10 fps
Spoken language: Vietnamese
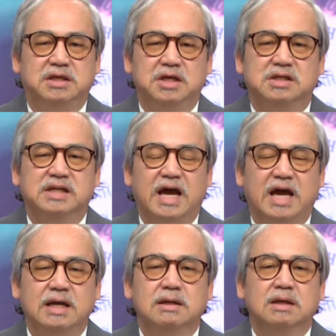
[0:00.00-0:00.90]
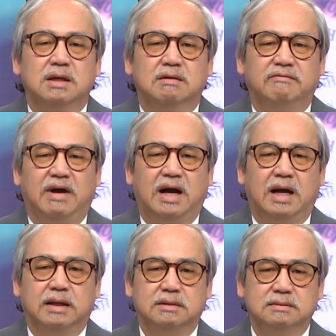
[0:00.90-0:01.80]
chia sẻ
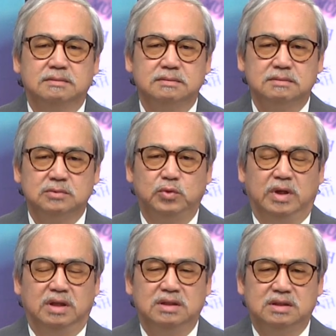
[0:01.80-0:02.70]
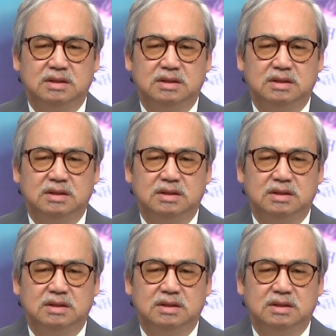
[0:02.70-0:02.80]
và chuyển